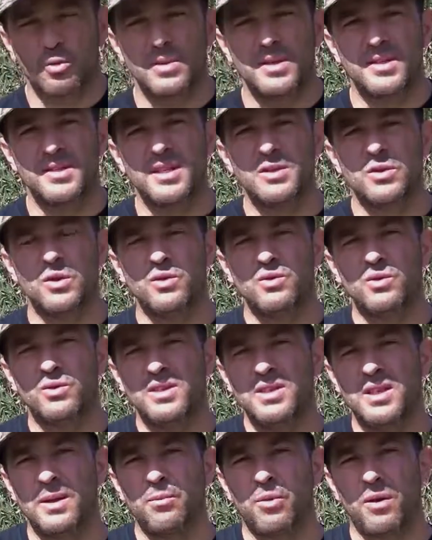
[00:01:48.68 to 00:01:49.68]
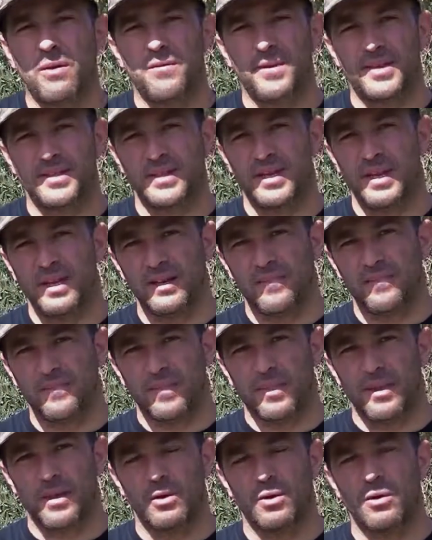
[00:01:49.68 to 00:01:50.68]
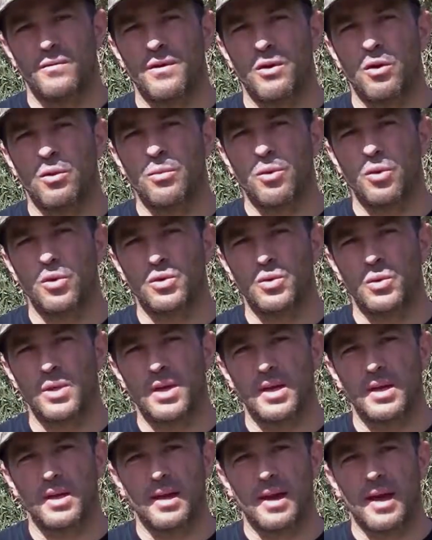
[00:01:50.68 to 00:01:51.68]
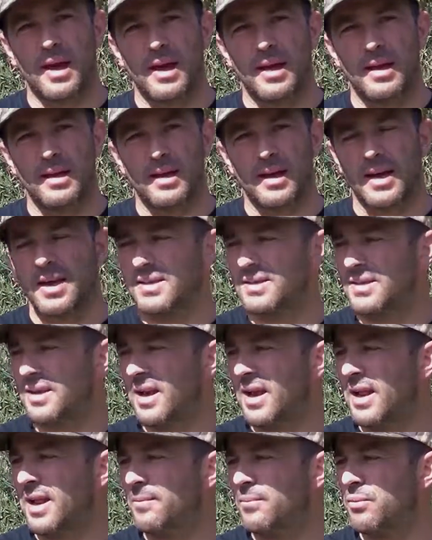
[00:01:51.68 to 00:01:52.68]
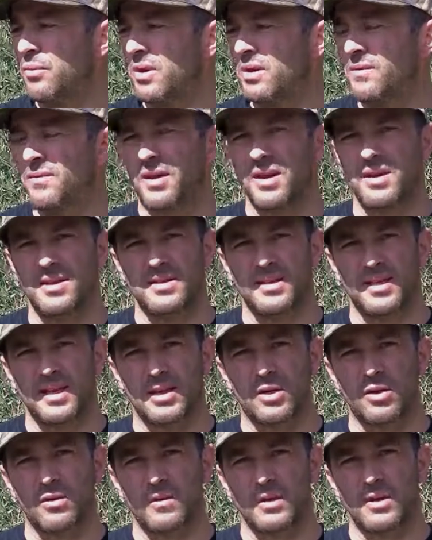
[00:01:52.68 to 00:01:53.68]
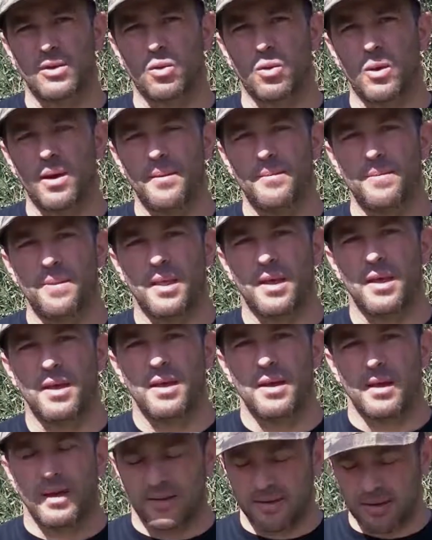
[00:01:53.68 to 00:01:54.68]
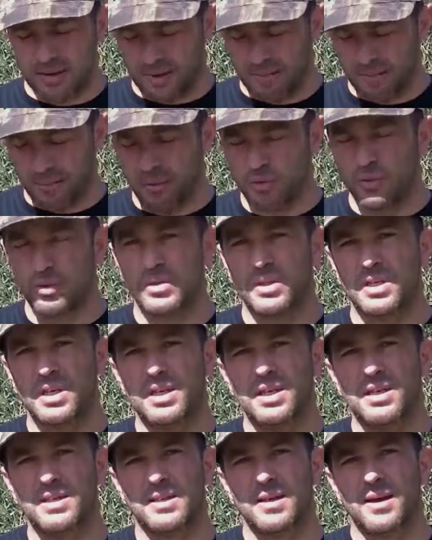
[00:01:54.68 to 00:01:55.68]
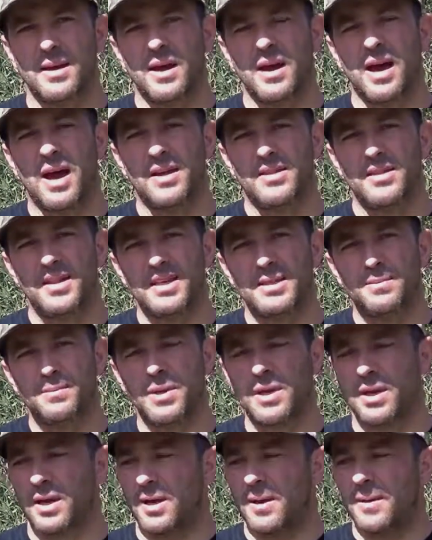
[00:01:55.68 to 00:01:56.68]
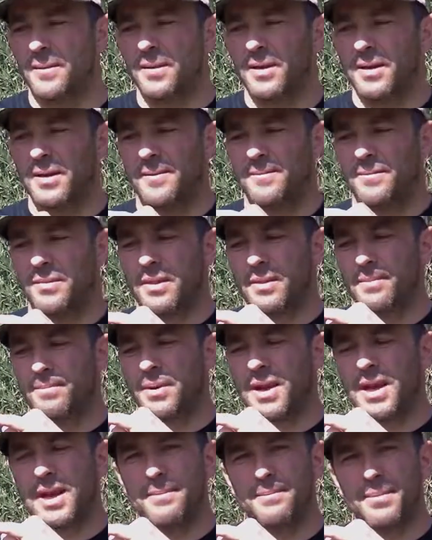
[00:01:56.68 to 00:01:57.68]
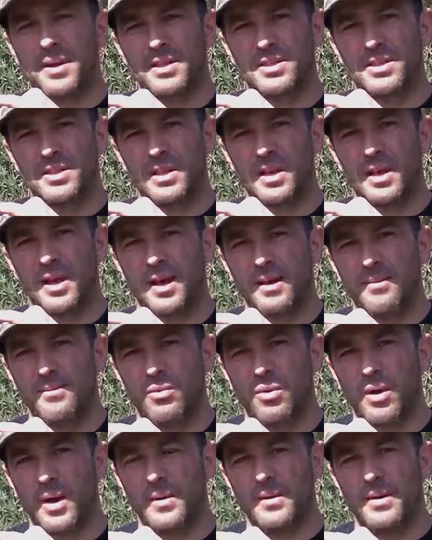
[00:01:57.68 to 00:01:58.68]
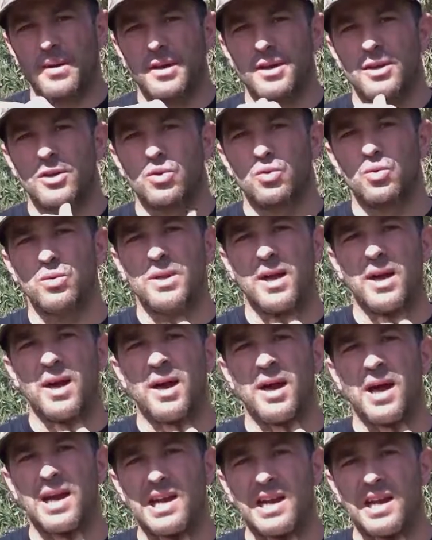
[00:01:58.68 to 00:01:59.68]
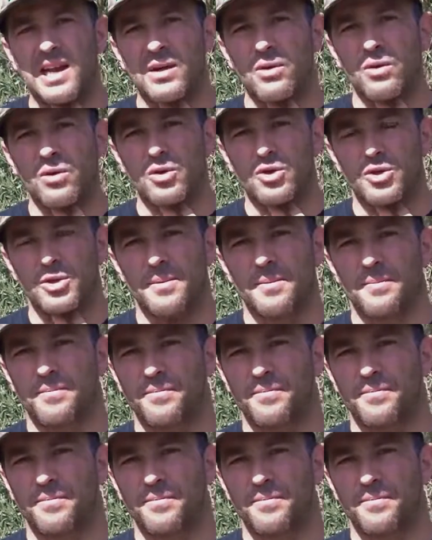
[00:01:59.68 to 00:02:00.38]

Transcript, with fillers: blessés sont aussi des proies faciles qu'on va reproduire grâce à la peau référence 83. Cette peau s'utilise en aspirant par la partie en bois tout en raclant la gorge.